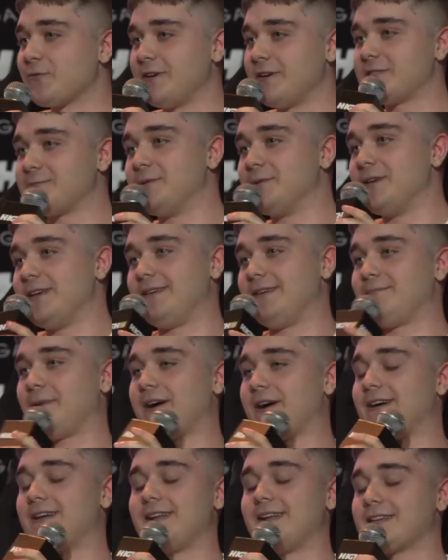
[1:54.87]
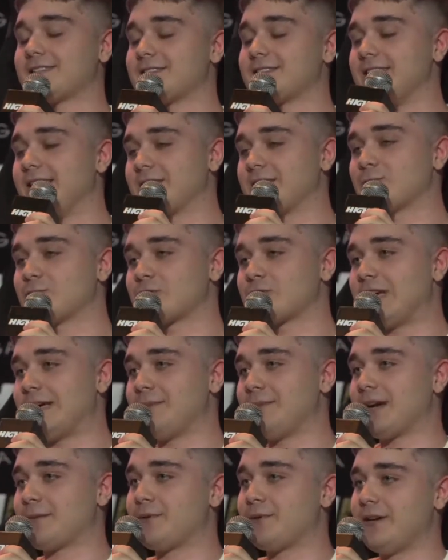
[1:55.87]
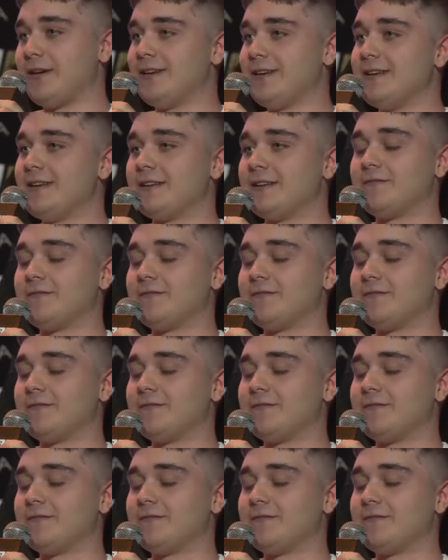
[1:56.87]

mówiłeś mi, ba, raczej nie, słyszałem jakby,